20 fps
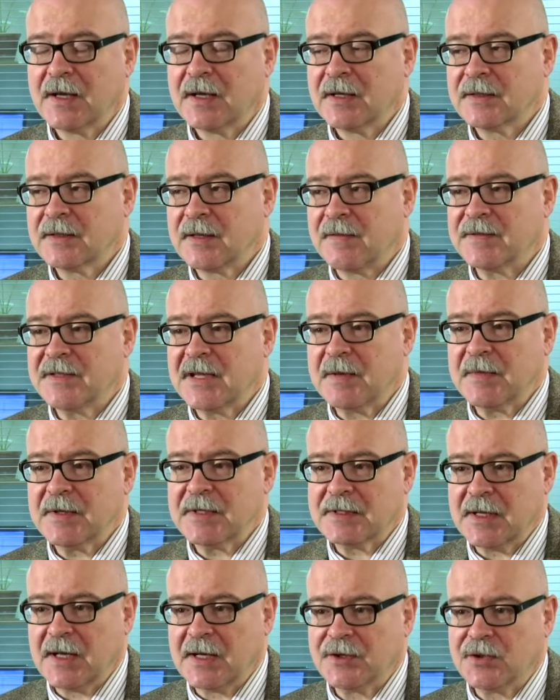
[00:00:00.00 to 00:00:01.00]
со всеми
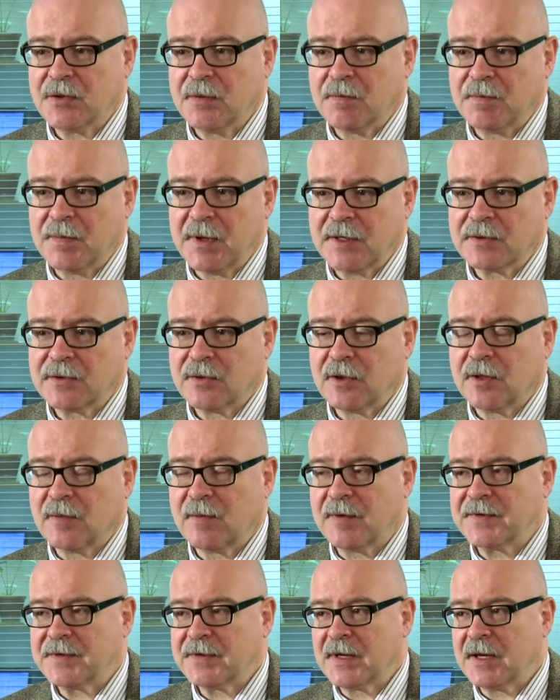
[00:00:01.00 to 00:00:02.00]
значимыми
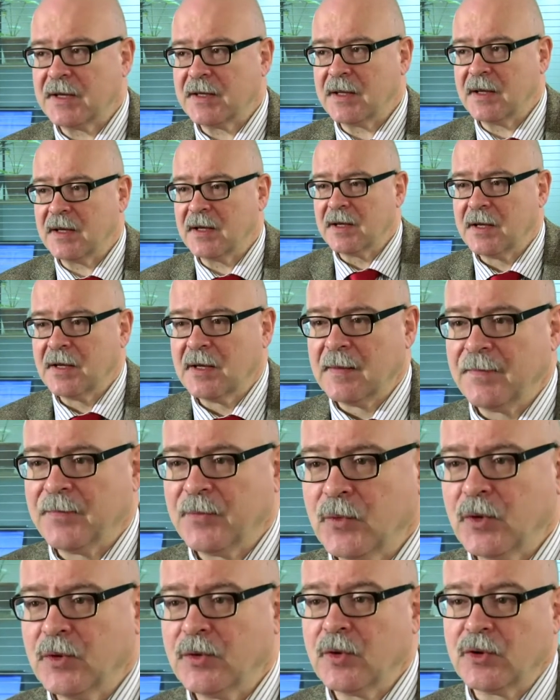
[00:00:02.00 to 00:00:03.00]
персонами в стране,
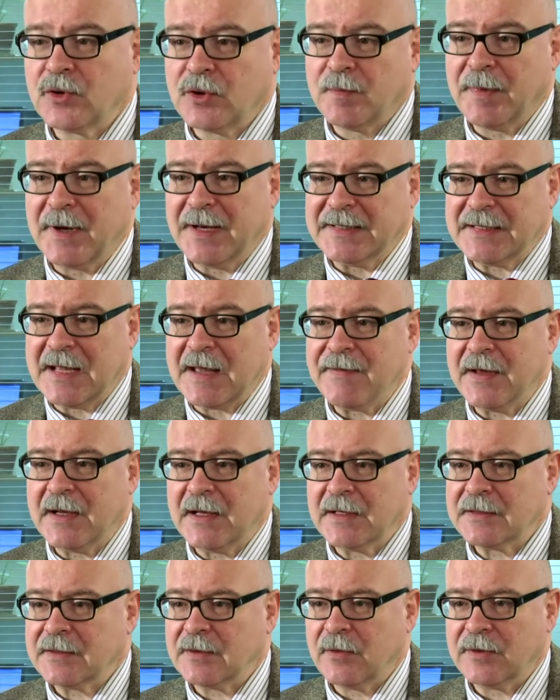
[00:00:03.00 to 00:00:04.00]
он должен
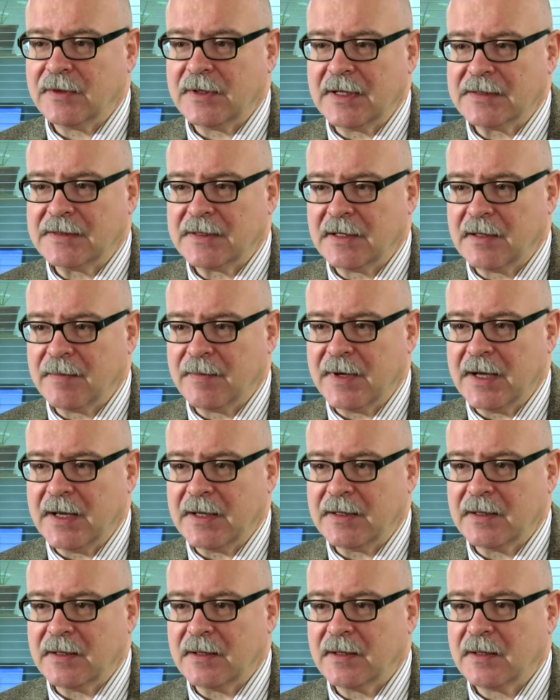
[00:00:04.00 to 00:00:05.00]
представительствовать на целом
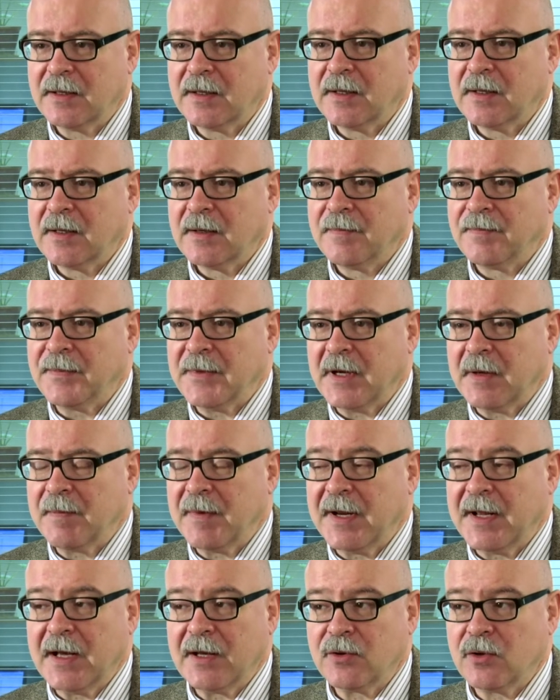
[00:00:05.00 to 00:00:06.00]
ряде
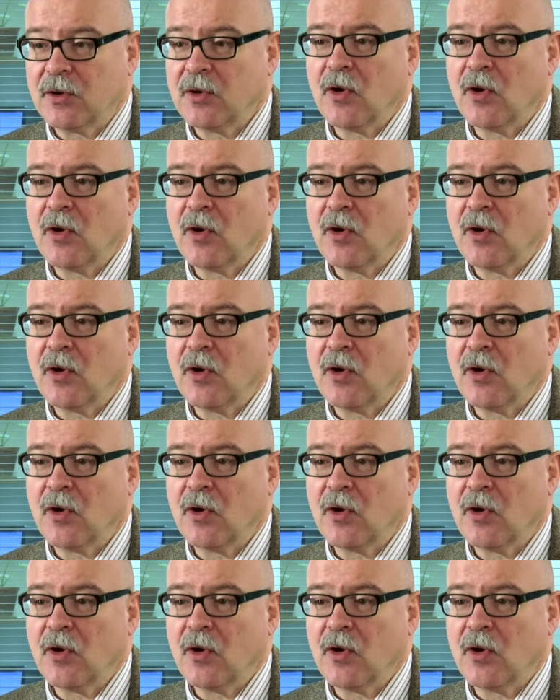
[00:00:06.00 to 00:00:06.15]
мероприятий.